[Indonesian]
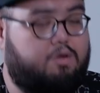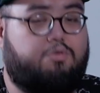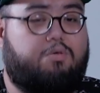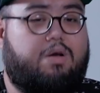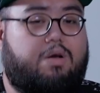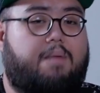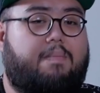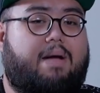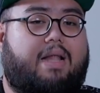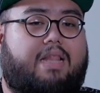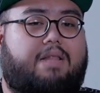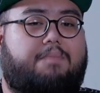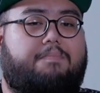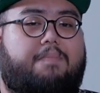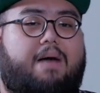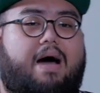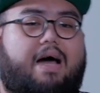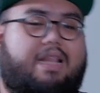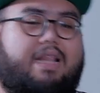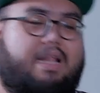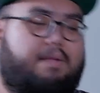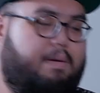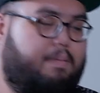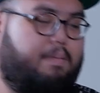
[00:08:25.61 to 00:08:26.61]
udah mantep
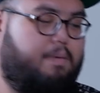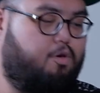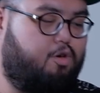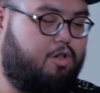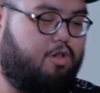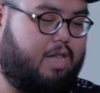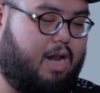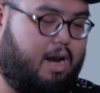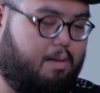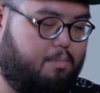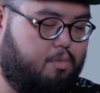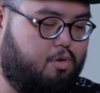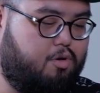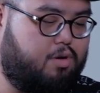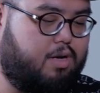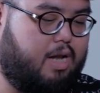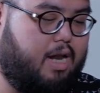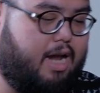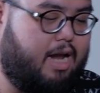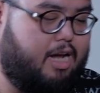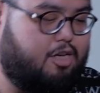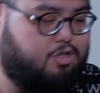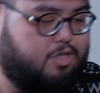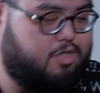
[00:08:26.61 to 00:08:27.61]
banget lah memang ultrabook
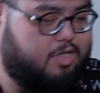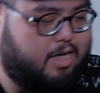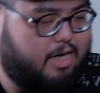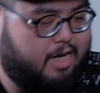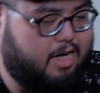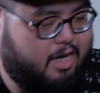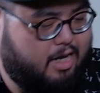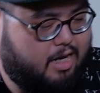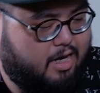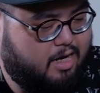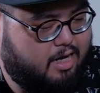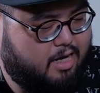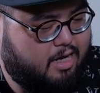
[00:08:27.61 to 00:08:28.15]
dari Asus ini